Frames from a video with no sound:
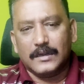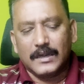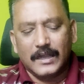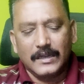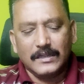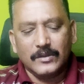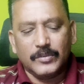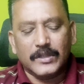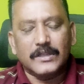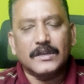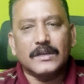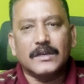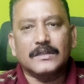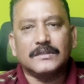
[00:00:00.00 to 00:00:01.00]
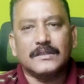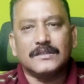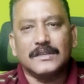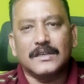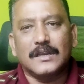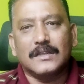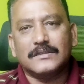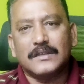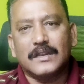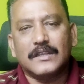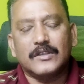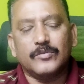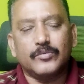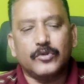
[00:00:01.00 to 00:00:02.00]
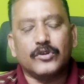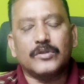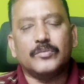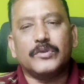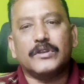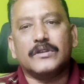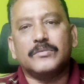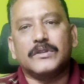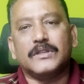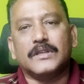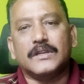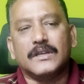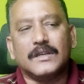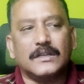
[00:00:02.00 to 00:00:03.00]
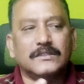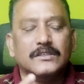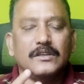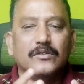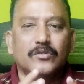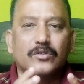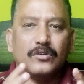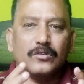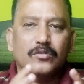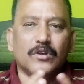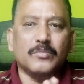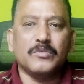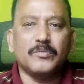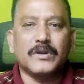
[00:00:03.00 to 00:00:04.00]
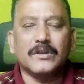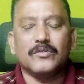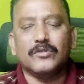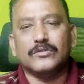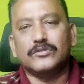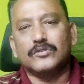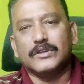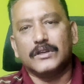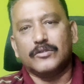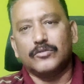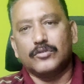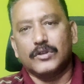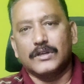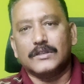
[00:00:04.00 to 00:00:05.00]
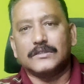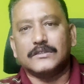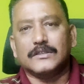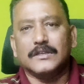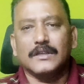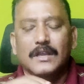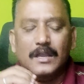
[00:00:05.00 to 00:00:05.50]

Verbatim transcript: ரெண்டாயிரத்தி பதினேழில் சசிகலா சிறைக்கு போன பிறகு பார்த்திங்கன்னா கட்சியில் ஒரு குழப்பமான ஒரு சூழ்நிலை உருவாட்டுச்சு